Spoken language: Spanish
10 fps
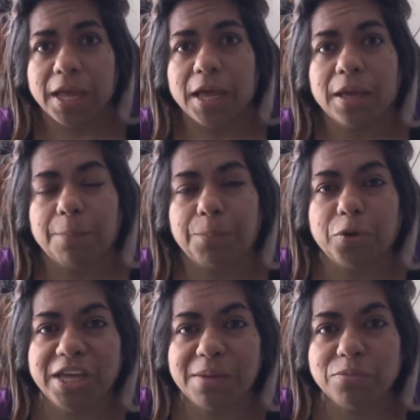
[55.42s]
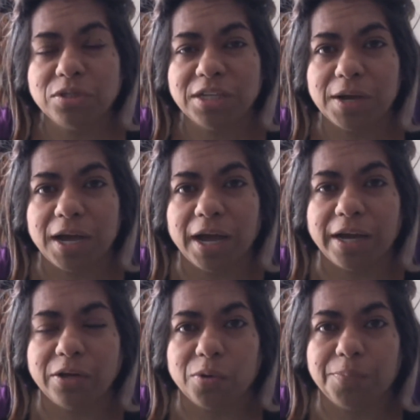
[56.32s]
podíamos trabajar
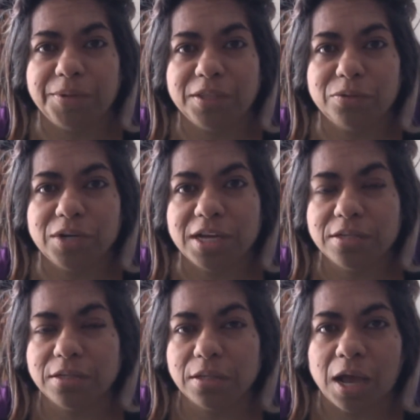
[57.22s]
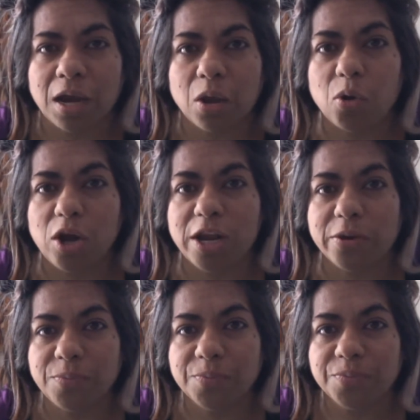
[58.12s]
con pinturas al óleo,
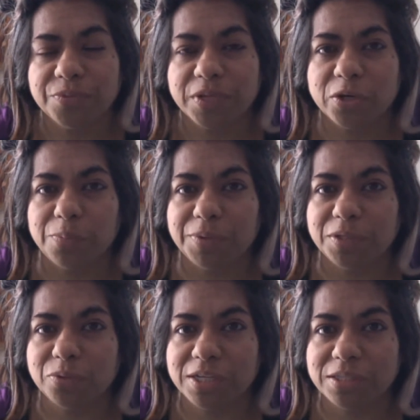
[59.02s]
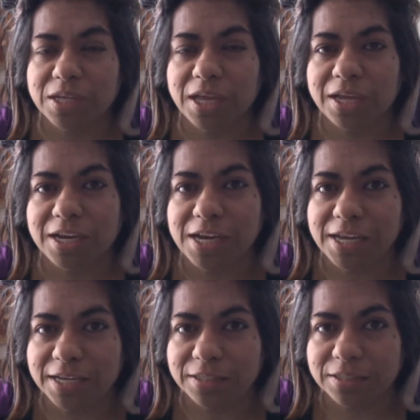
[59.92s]
con pinturas
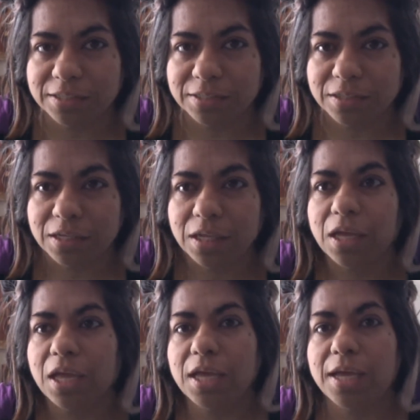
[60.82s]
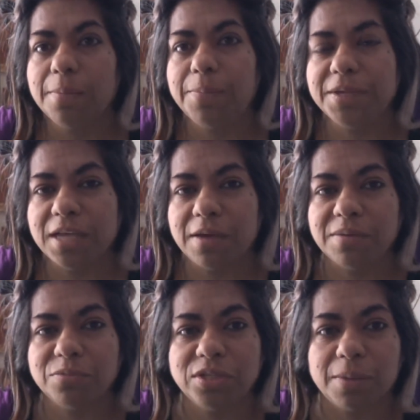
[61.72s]
acrílicas. Y
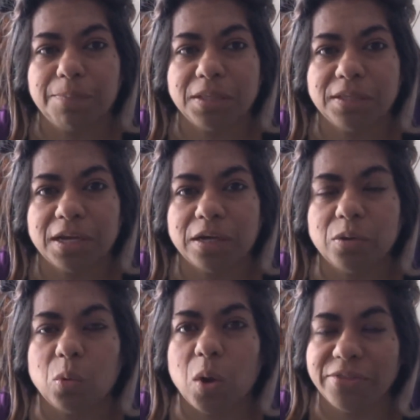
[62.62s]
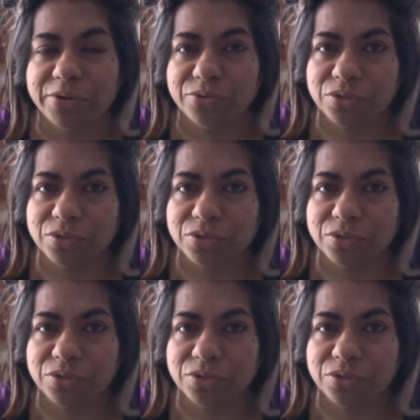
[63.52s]
empezábamos a pintar cuadros,